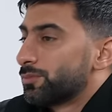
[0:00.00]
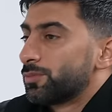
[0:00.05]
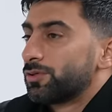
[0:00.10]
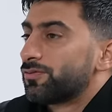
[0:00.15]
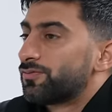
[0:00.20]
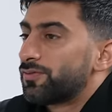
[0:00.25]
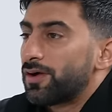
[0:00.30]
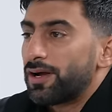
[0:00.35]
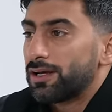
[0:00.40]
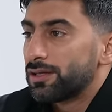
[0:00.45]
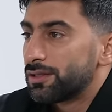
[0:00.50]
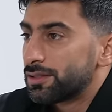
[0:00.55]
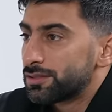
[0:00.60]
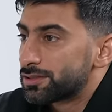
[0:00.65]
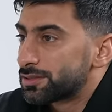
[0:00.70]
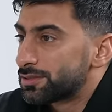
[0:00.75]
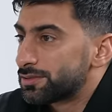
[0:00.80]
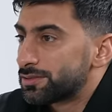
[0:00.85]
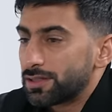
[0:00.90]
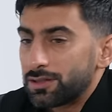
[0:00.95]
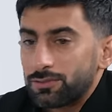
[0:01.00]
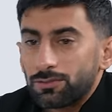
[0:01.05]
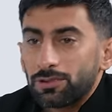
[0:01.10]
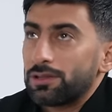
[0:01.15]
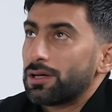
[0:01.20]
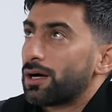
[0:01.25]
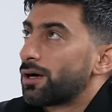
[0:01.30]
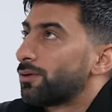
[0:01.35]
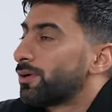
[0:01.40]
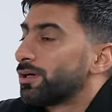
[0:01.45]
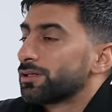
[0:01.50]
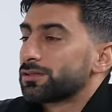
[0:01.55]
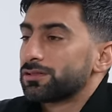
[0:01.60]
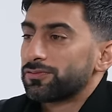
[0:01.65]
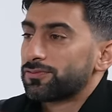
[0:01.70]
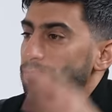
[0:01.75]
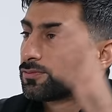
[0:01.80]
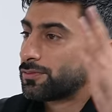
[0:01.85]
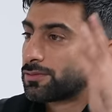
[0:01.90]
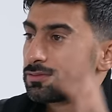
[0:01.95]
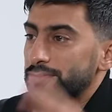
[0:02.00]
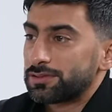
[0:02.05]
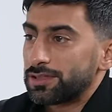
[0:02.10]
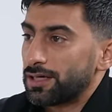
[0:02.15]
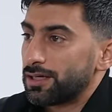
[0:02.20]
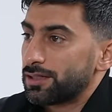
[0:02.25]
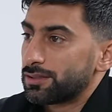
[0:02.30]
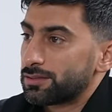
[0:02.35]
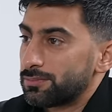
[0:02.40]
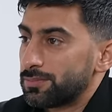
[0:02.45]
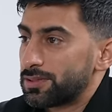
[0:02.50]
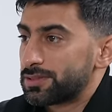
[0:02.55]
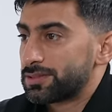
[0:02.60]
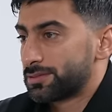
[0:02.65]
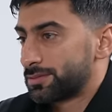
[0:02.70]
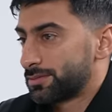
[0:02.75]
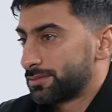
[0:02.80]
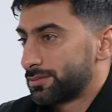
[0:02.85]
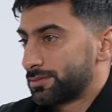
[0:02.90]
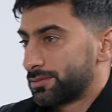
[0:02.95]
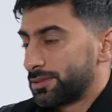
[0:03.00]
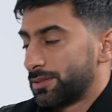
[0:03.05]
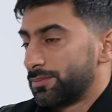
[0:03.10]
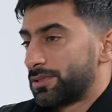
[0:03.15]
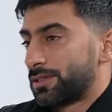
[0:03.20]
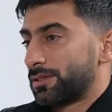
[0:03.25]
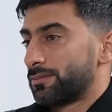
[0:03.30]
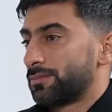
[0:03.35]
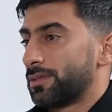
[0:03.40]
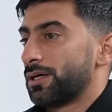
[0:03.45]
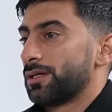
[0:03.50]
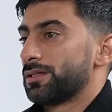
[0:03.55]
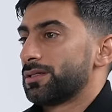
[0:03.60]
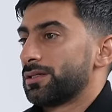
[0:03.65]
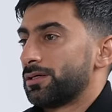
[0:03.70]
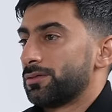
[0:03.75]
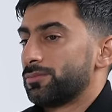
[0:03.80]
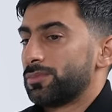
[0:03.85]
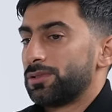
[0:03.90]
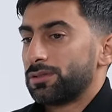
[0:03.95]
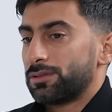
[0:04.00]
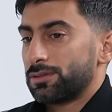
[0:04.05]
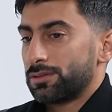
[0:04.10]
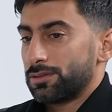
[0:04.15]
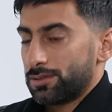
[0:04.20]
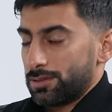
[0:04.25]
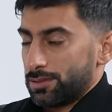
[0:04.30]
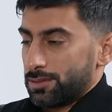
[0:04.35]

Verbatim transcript: منفعله جدا ولا عواطف فوق وتحت بس يمكن مع العمر